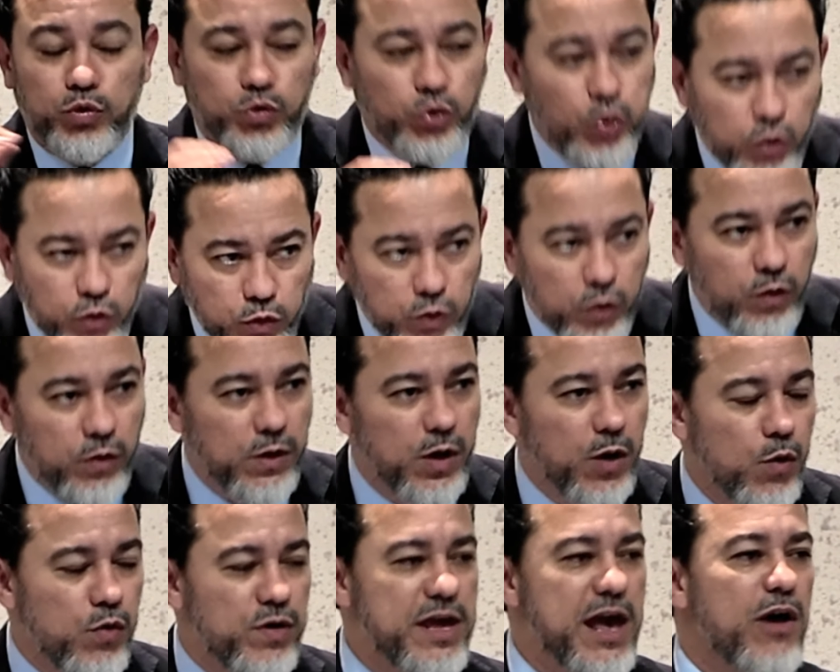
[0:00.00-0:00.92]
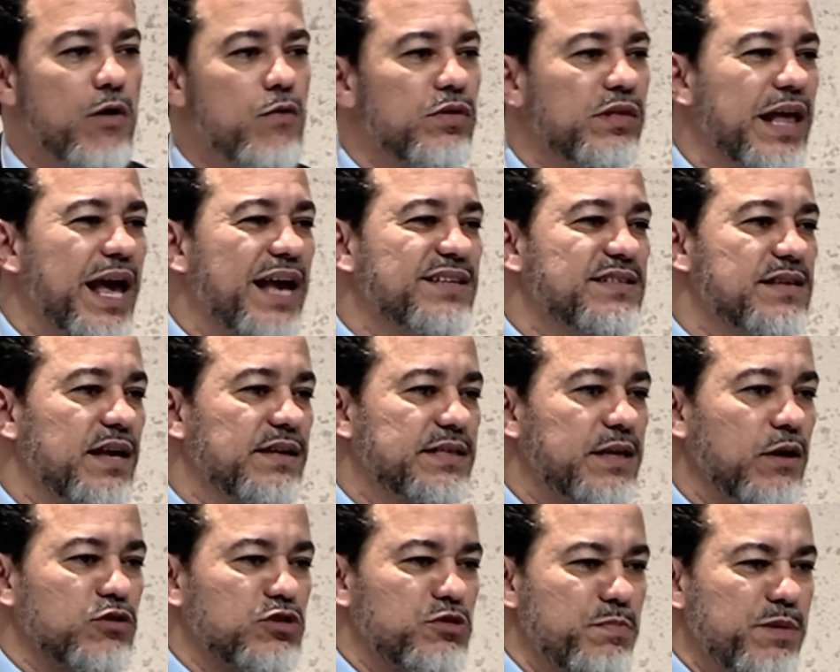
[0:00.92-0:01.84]
tudo o que acontece em
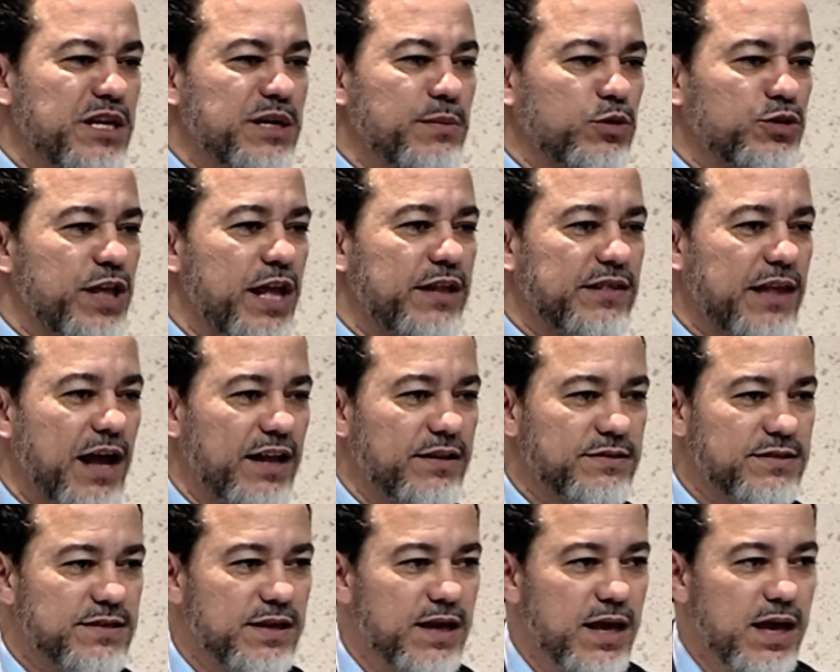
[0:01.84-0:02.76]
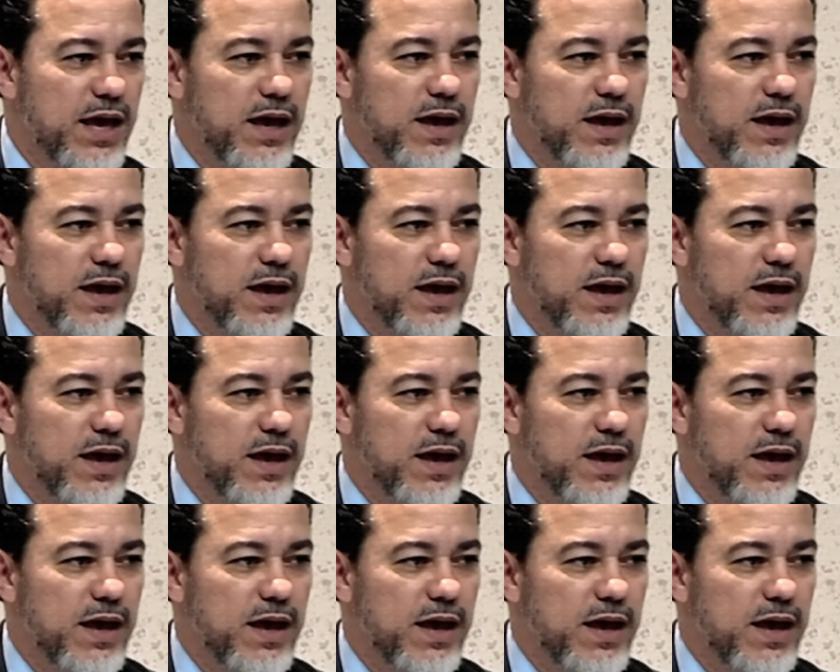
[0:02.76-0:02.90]
seus mínimos detalhes.